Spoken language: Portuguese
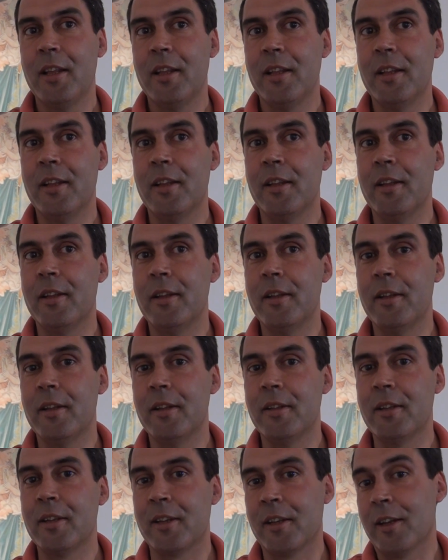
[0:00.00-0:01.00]
eh,
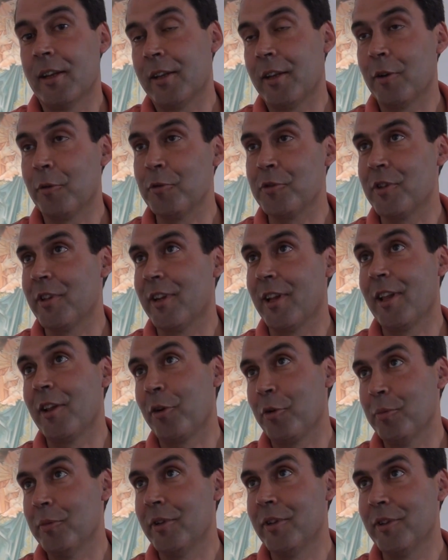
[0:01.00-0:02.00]
naquela que é considerada a
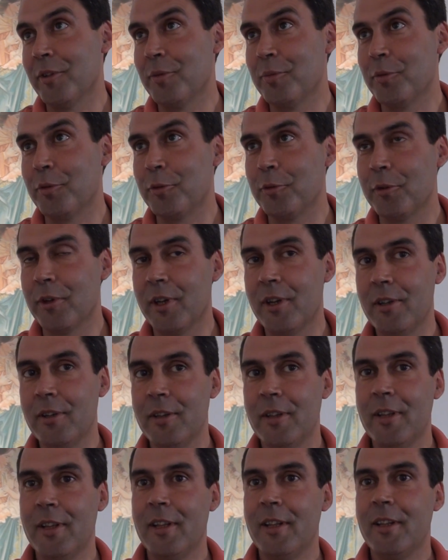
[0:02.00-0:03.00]
Romaria de Portugal,
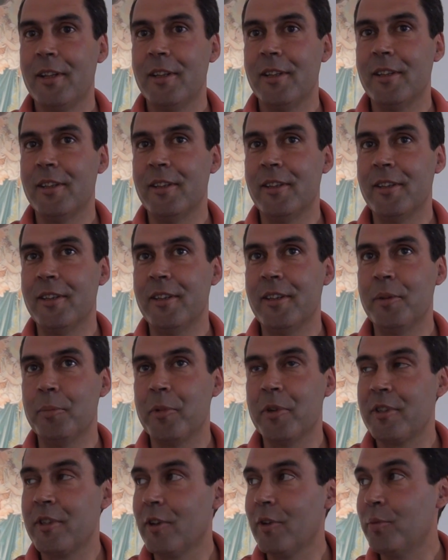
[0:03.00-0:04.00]
e
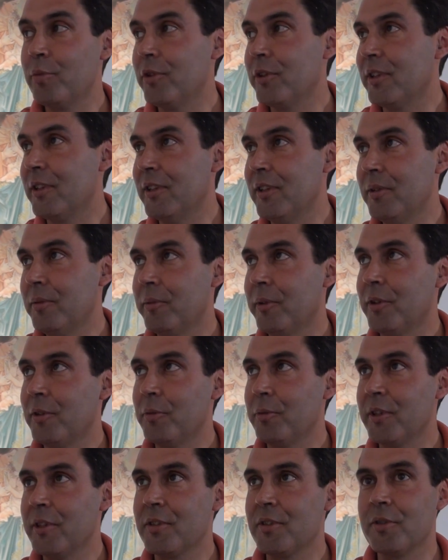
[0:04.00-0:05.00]
passando por aqui,
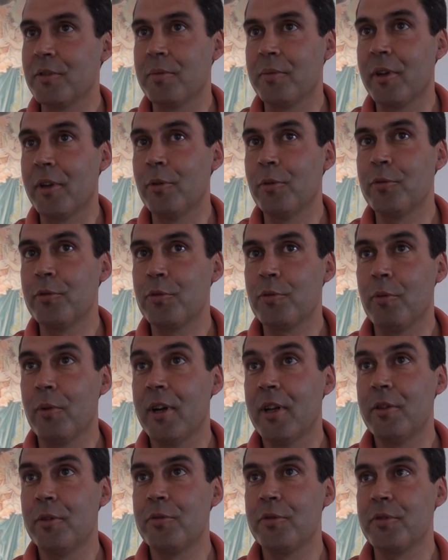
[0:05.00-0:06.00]
vendo estes belos
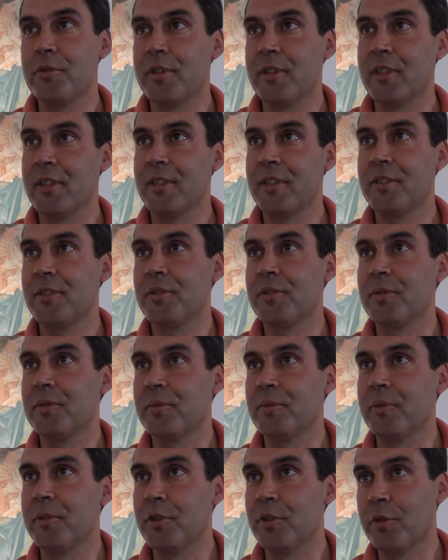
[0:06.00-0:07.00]
quadros e as
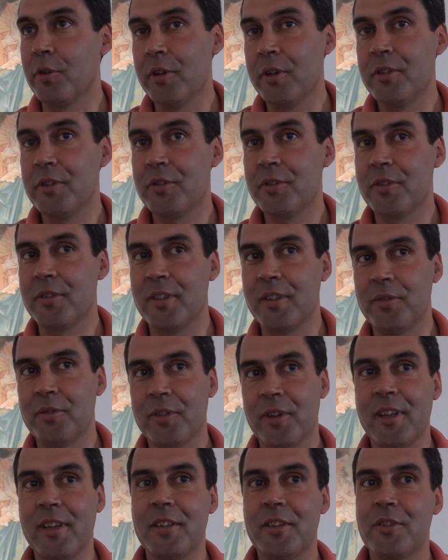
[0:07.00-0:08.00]
visões
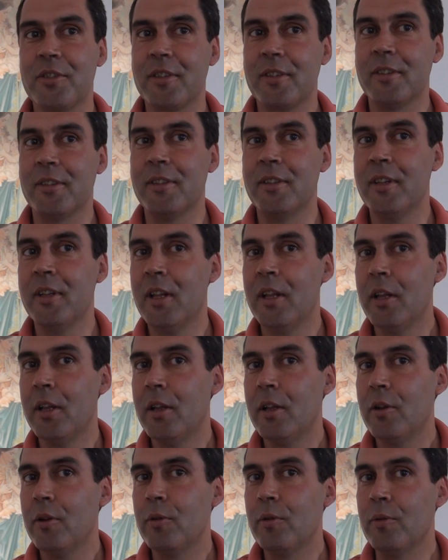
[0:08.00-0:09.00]
diferentes que
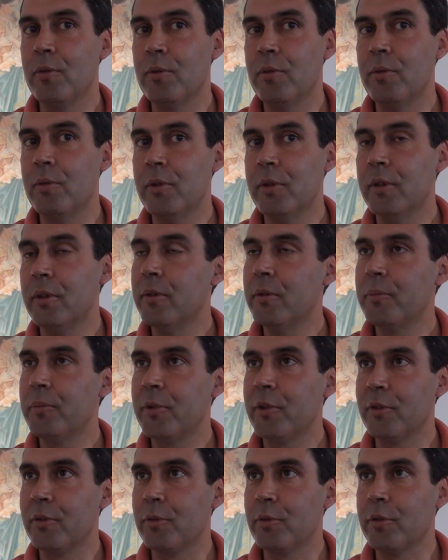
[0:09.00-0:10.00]
o eh,
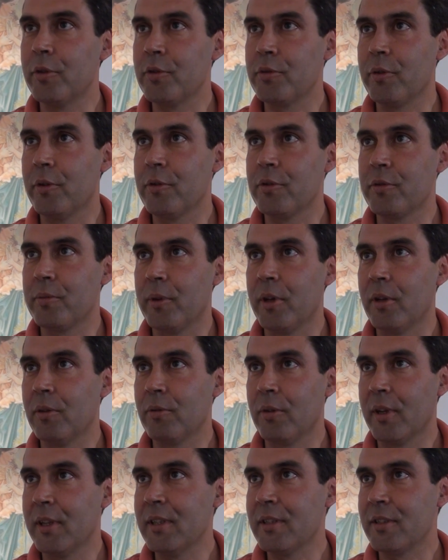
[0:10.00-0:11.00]
pintor João
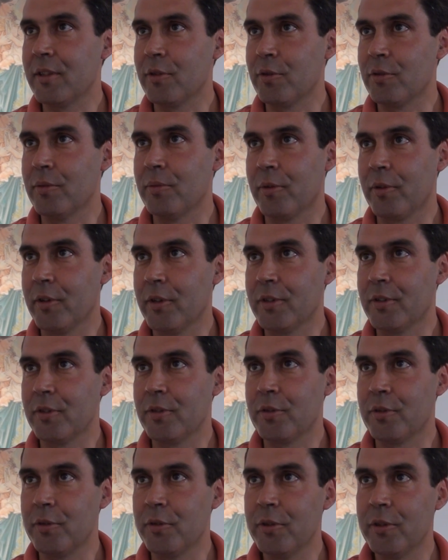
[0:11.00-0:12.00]
Osvaldo lança sobre Nossa
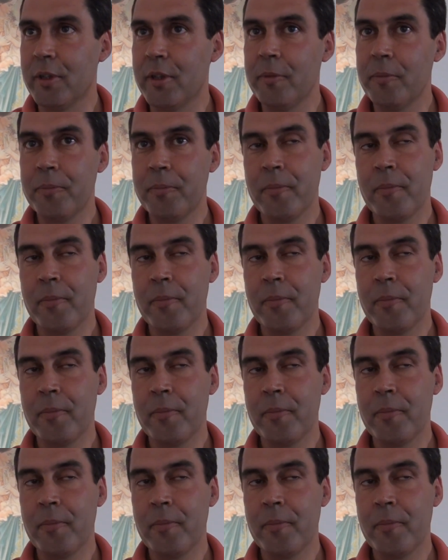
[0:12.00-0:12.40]
Senhora,